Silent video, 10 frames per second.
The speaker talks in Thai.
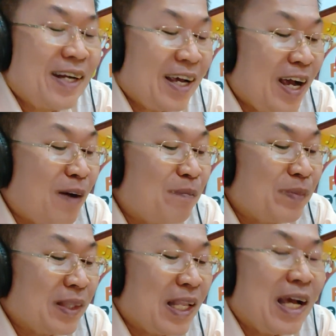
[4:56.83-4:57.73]
นะครับ
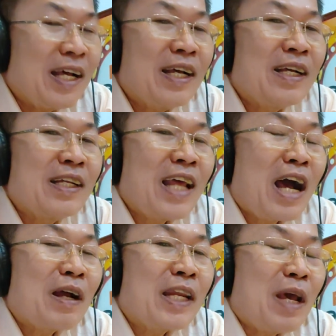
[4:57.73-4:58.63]
นะทา
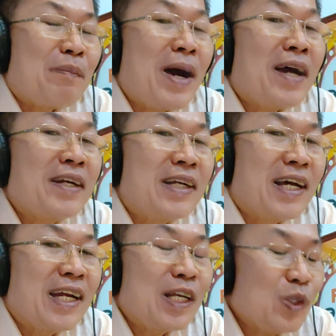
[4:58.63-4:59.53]
งแถบภาคเหนือ
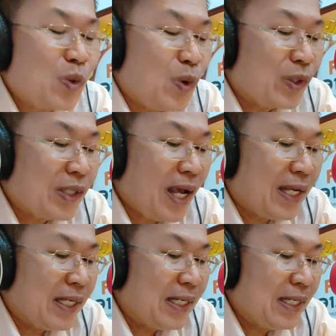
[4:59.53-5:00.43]
นะสุโขทัย
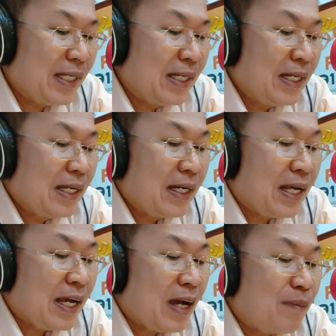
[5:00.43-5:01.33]

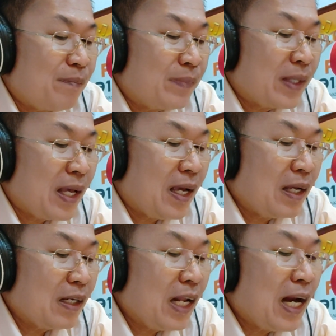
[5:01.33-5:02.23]
นะครับนะ
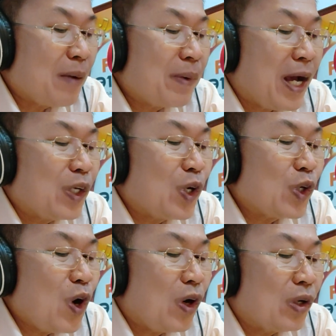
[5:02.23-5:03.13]
ได้รับการยก
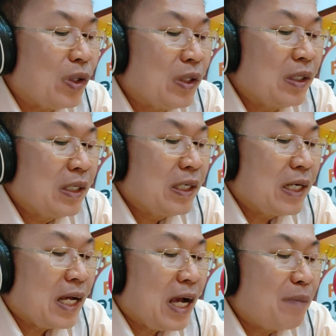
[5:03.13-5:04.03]
ย่อง
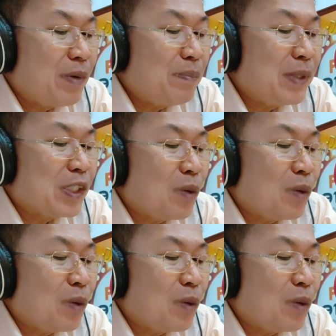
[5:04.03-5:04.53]
นะครับ เมื่อปี